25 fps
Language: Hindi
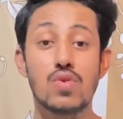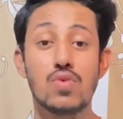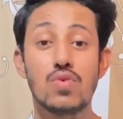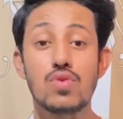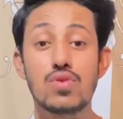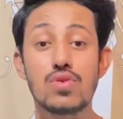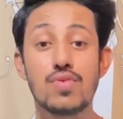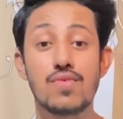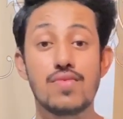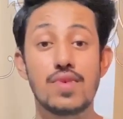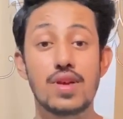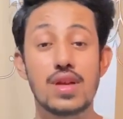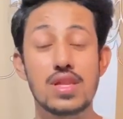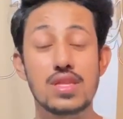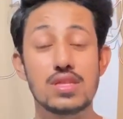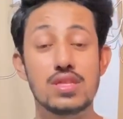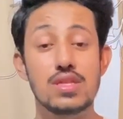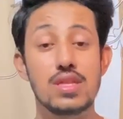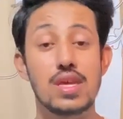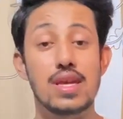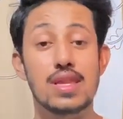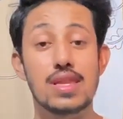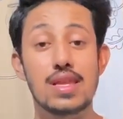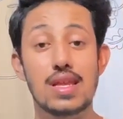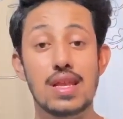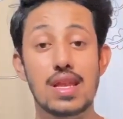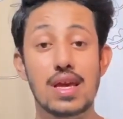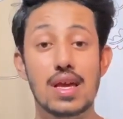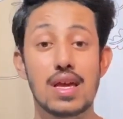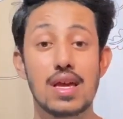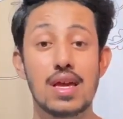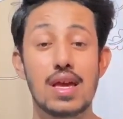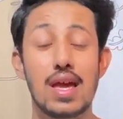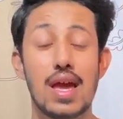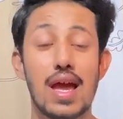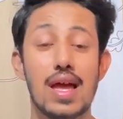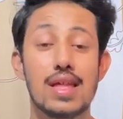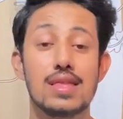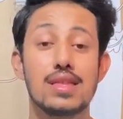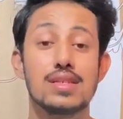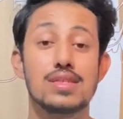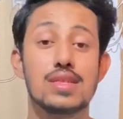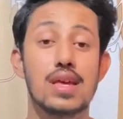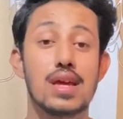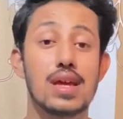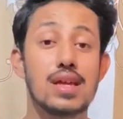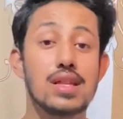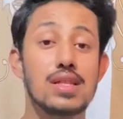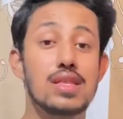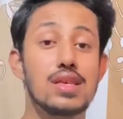खुद वेन्स दिखने लगे एंड द
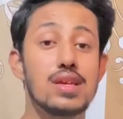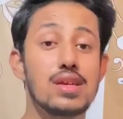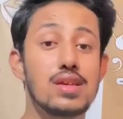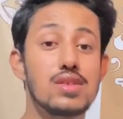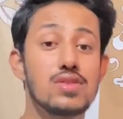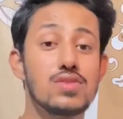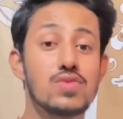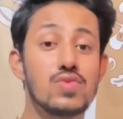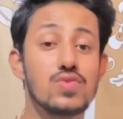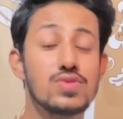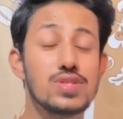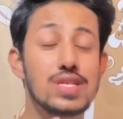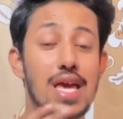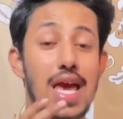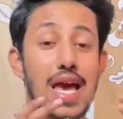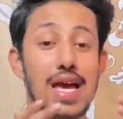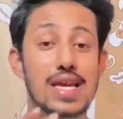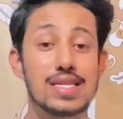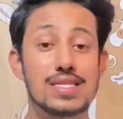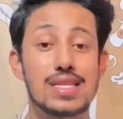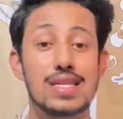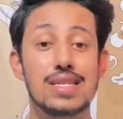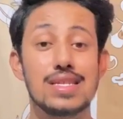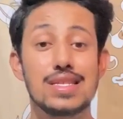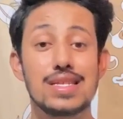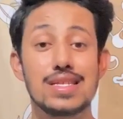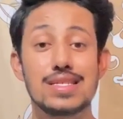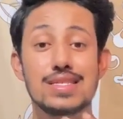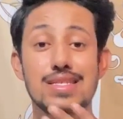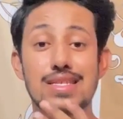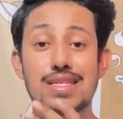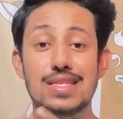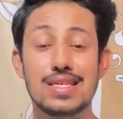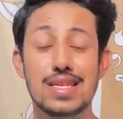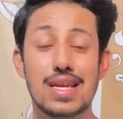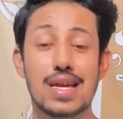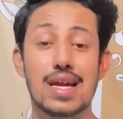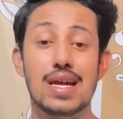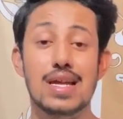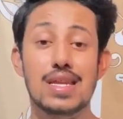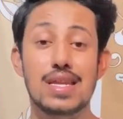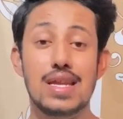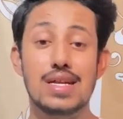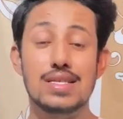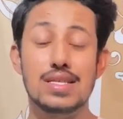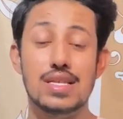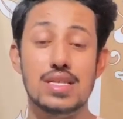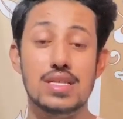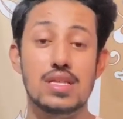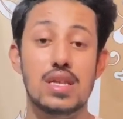सेकंड थिंग इज कुछ एक्सटर्नली चीजें
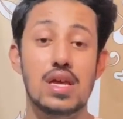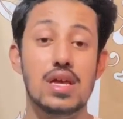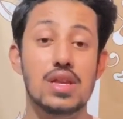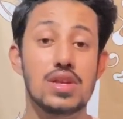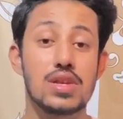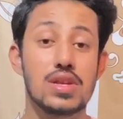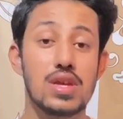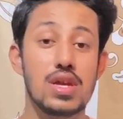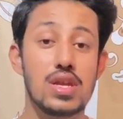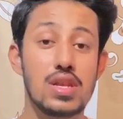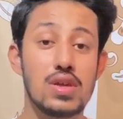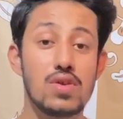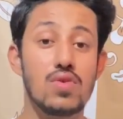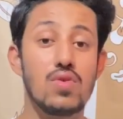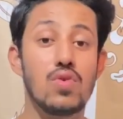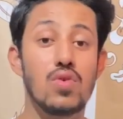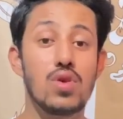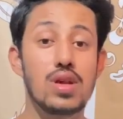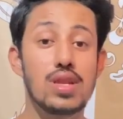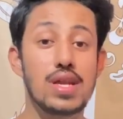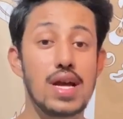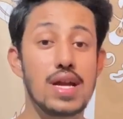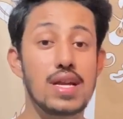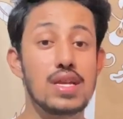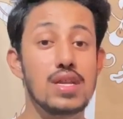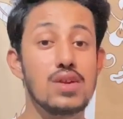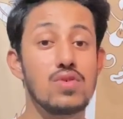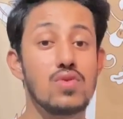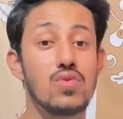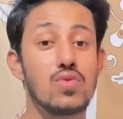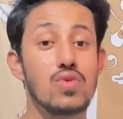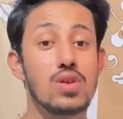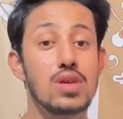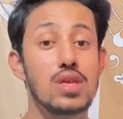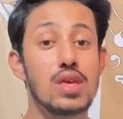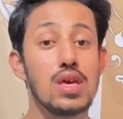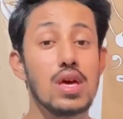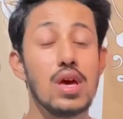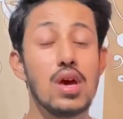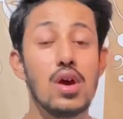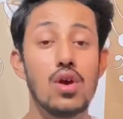करना जस्ट लाइक ट्रेनिंग हो गई डाइटिंग हो गई